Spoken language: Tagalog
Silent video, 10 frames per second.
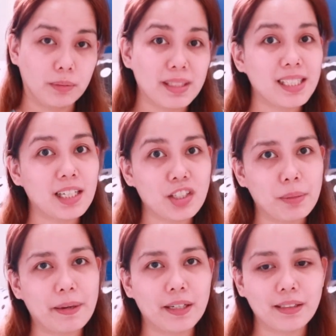Masakit siya,
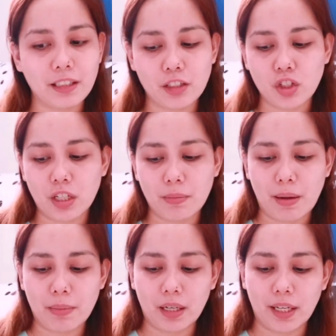pero hindi na siya
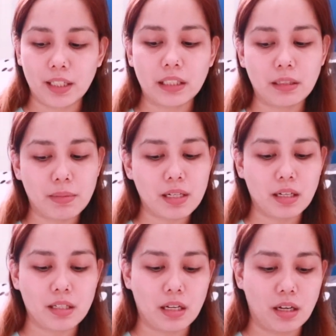namamaga. And, hindi
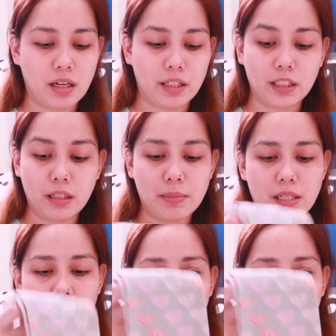masakit sa, hindi na masakit